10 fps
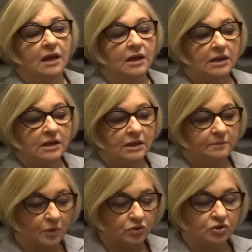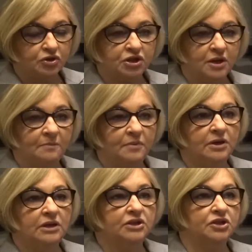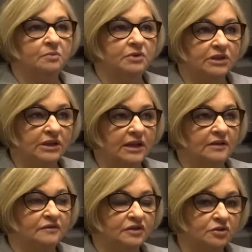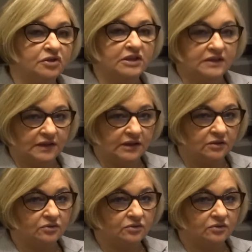e, po to, żeby, żeby te wzrosty cen,